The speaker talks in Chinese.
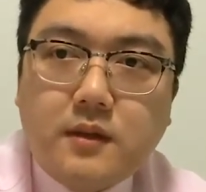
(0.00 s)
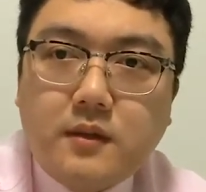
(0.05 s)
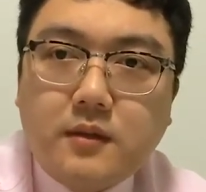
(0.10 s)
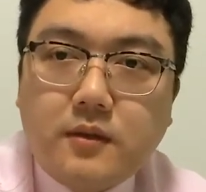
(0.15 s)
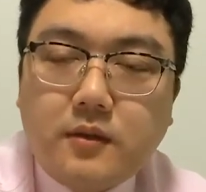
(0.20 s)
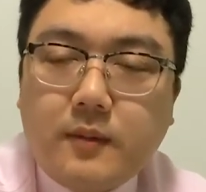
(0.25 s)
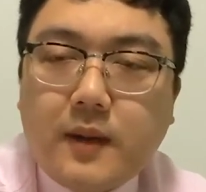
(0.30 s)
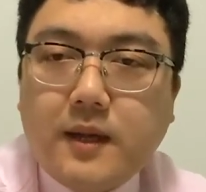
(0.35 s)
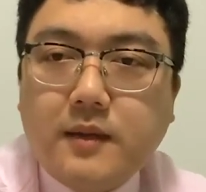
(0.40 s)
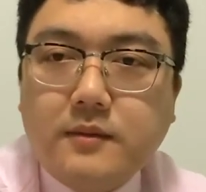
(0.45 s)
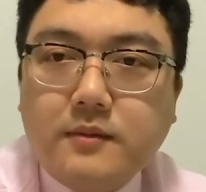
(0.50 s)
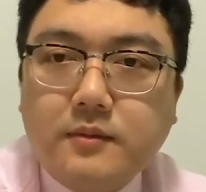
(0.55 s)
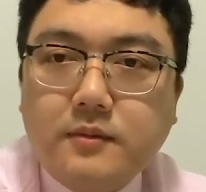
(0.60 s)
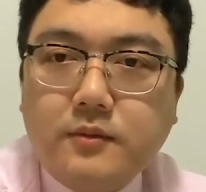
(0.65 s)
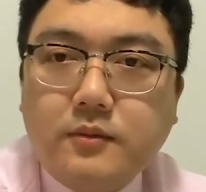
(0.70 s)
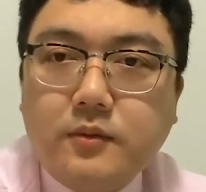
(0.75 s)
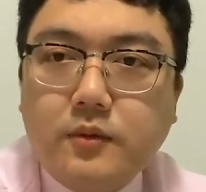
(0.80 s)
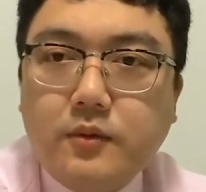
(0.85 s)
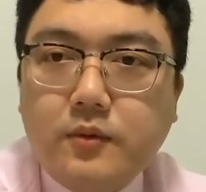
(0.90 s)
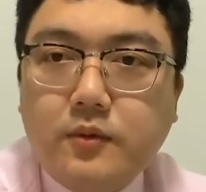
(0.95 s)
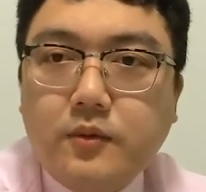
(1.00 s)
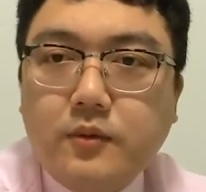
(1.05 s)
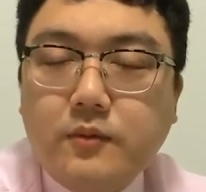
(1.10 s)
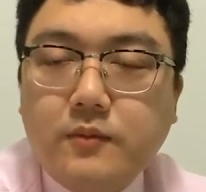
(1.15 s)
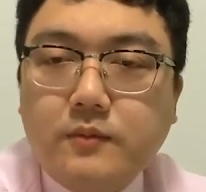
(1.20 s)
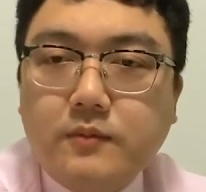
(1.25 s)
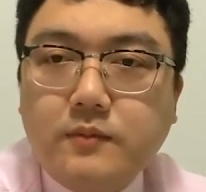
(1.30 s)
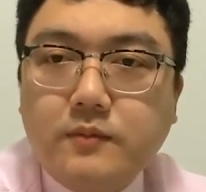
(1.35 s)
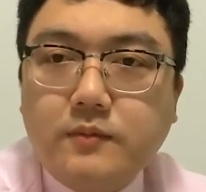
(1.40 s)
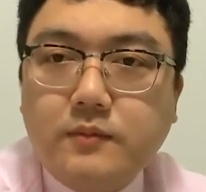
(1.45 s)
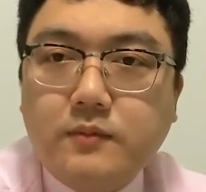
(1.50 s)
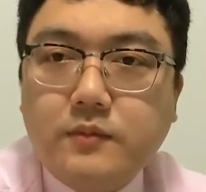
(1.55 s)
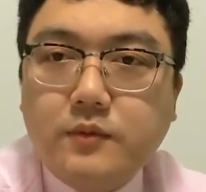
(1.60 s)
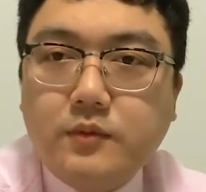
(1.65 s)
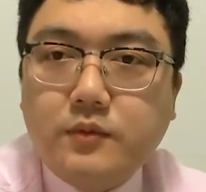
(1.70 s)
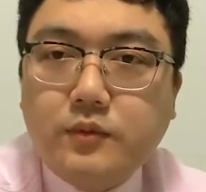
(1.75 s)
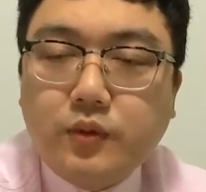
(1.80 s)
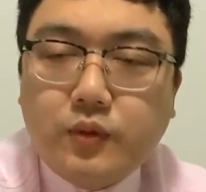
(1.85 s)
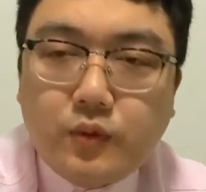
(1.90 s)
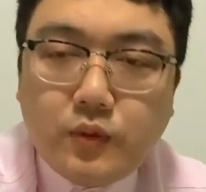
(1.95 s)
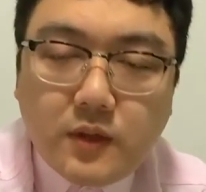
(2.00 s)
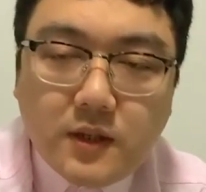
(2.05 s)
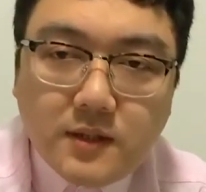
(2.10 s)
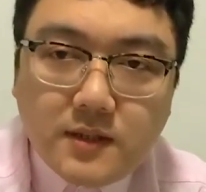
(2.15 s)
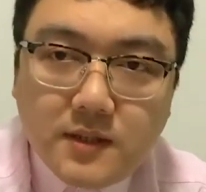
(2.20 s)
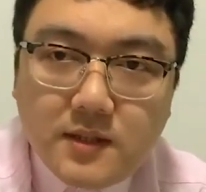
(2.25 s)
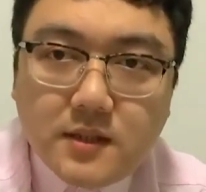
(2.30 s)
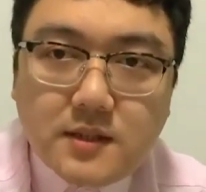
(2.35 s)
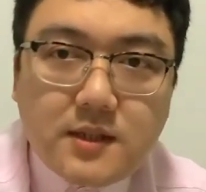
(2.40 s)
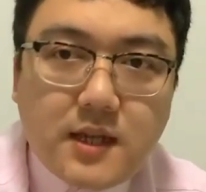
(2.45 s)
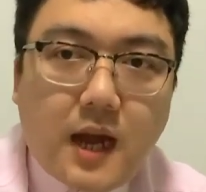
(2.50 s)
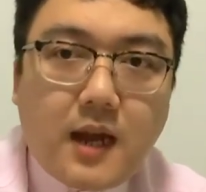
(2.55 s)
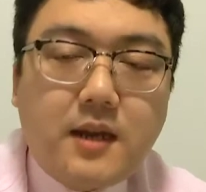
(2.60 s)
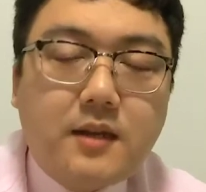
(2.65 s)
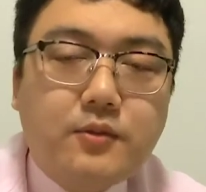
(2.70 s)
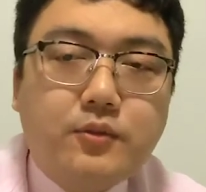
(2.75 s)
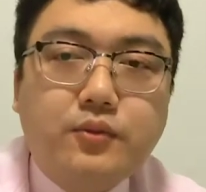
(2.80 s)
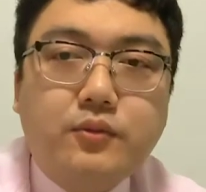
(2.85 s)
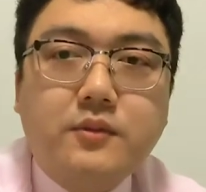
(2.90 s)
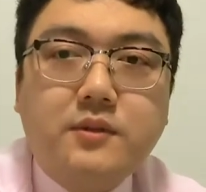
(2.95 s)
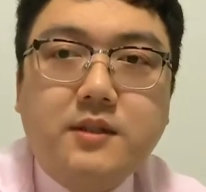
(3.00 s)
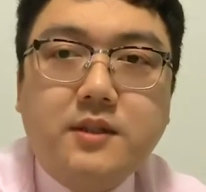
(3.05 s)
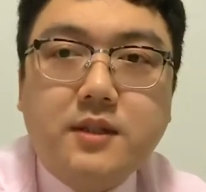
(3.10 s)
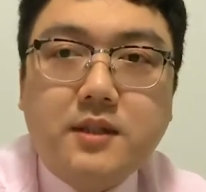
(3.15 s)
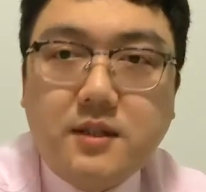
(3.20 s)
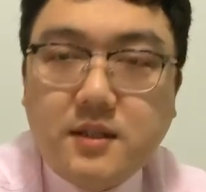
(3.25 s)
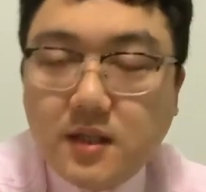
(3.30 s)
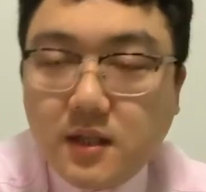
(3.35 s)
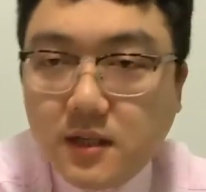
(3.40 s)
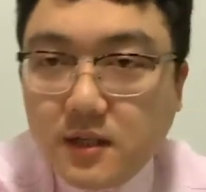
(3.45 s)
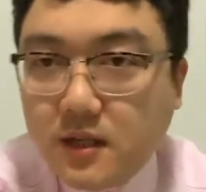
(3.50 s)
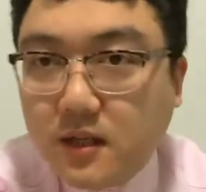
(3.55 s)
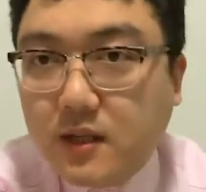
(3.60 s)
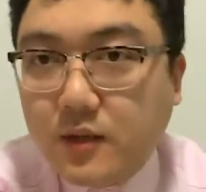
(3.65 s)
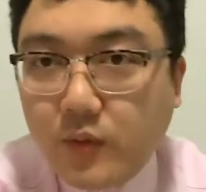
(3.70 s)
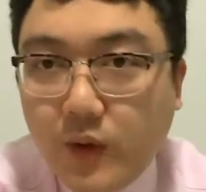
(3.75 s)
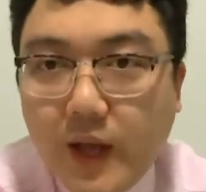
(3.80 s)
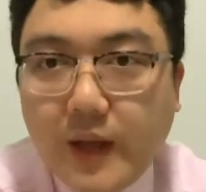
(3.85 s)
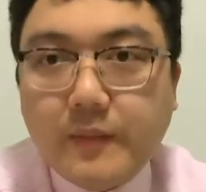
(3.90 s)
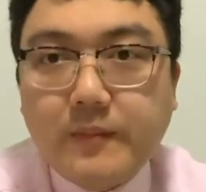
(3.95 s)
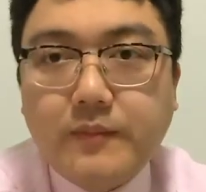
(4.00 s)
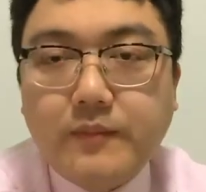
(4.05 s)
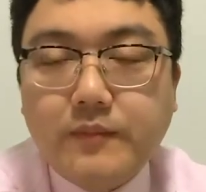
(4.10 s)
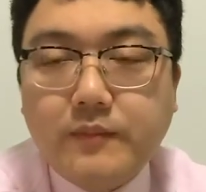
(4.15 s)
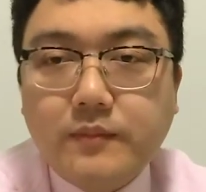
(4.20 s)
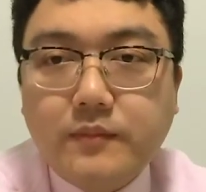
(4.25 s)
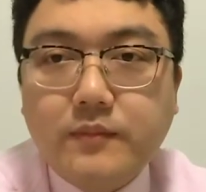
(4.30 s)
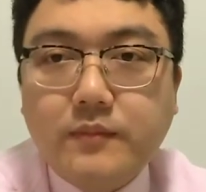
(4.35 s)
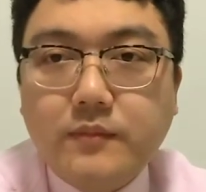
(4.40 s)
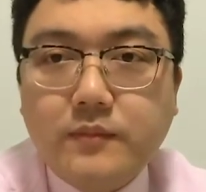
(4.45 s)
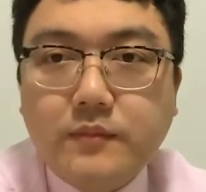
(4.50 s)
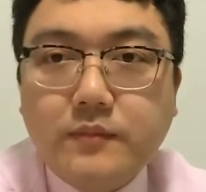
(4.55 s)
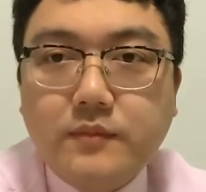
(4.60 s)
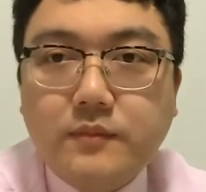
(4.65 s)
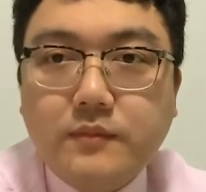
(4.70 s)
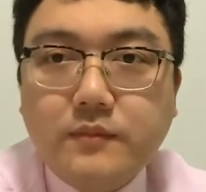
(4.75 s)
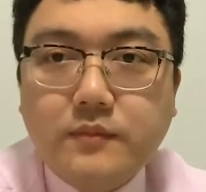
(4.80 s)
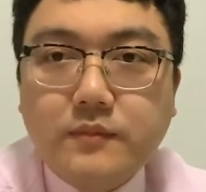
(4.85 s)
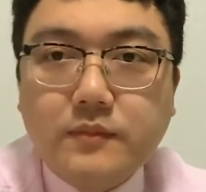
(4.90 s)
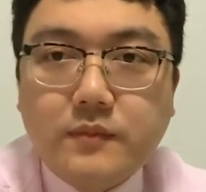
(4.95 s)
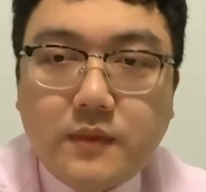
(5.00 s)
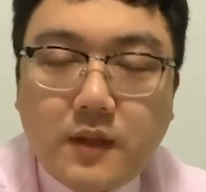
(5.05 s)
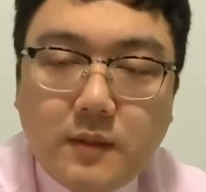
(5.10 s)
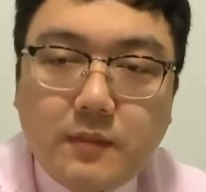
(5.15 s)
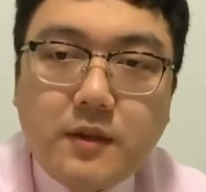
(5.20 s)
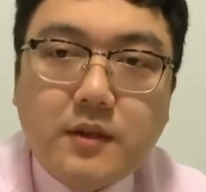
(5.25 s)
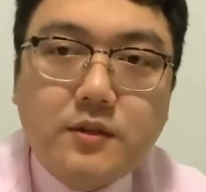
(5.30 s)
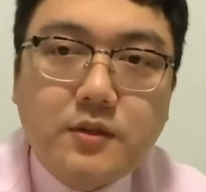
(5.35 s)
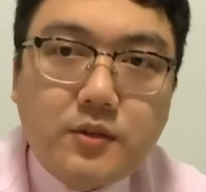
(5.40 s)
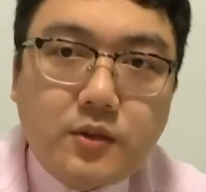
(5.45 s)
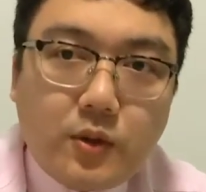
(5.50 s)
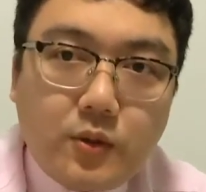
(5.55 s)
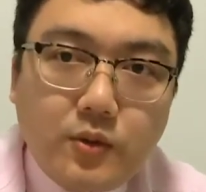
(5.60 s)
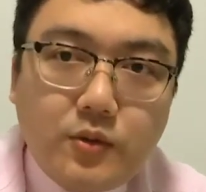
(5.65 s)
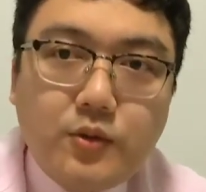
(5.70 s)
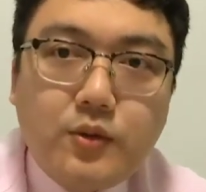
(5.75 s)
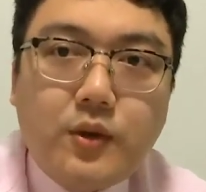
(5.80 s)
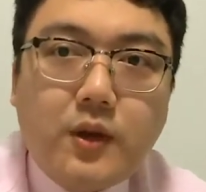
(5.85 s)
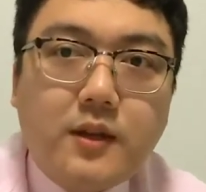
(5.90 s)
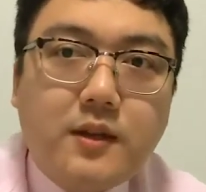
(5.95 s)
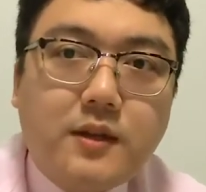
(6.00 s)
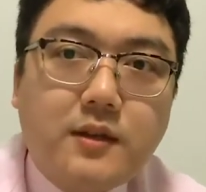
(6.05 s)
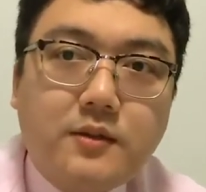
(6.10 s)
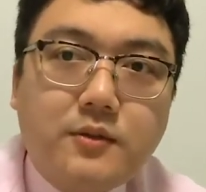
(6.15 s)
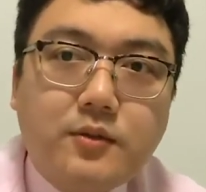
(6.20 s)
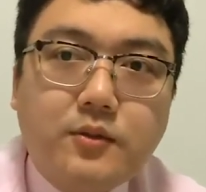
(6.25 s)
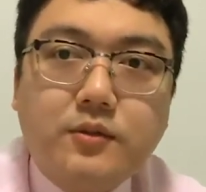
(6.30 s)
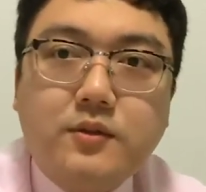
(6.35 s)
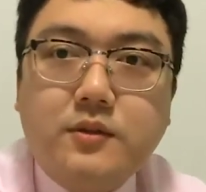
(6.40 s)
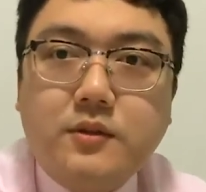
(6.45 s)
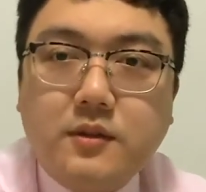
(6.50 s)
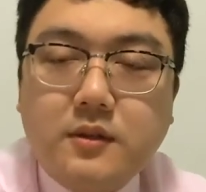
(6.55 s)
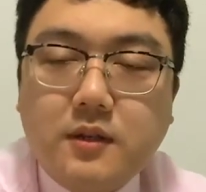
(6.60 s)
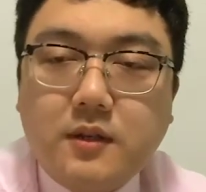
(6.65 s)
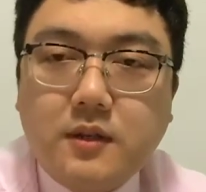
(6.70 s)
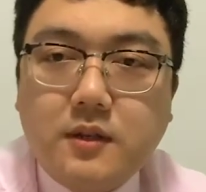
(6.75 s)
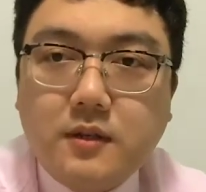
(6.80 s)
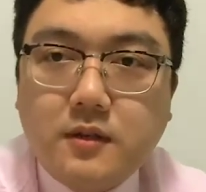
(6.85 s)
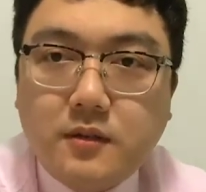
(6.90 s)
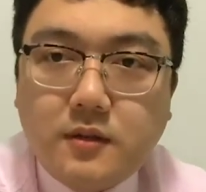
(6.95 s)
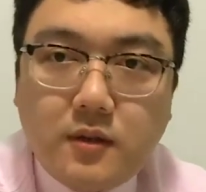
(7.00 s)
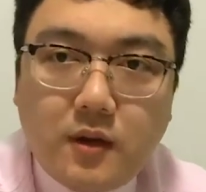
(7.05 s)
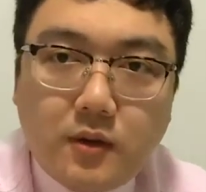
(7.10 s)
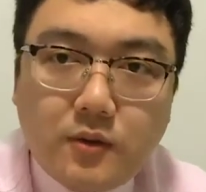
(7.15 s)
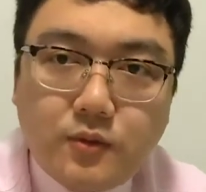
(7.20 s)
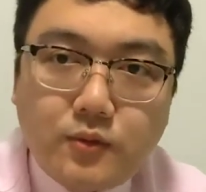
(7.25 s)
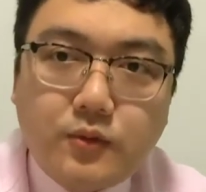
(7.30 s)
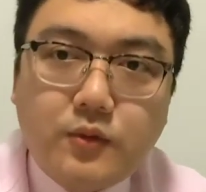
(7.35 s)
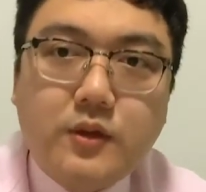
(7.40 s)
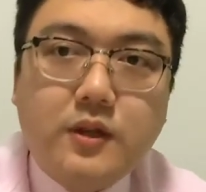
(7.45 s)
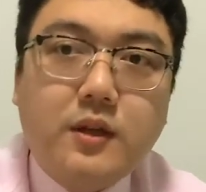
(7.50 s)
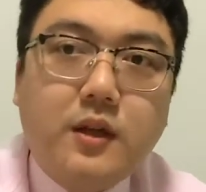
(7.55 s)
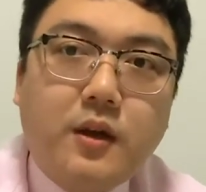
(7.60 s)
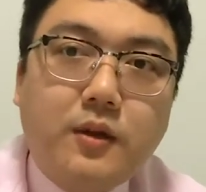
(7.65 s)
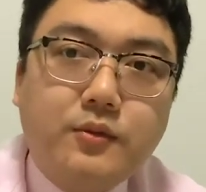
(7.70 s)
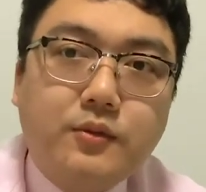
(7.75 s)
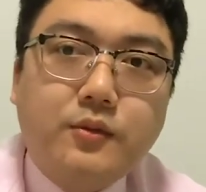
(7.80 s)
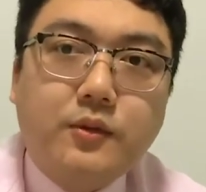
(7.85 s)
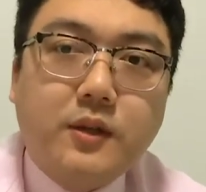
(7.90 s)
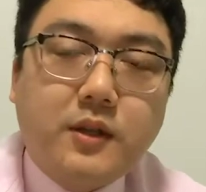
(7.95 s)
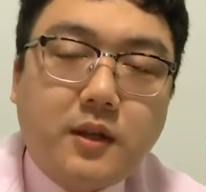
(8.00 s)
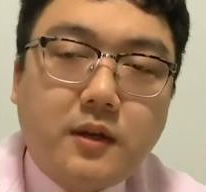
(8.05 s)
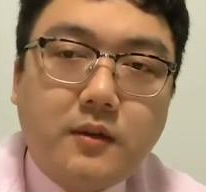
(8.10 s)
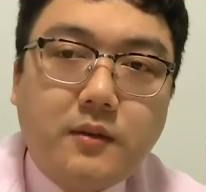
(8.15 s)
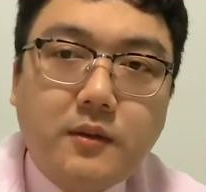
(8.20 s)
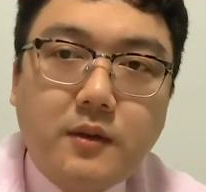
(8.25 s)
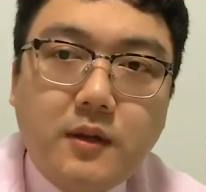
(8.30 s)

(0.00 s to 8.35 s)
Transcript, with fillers: 对吧？对于除了自己家人、除了自己亲人以外，那么首选的就是要说一套做一套。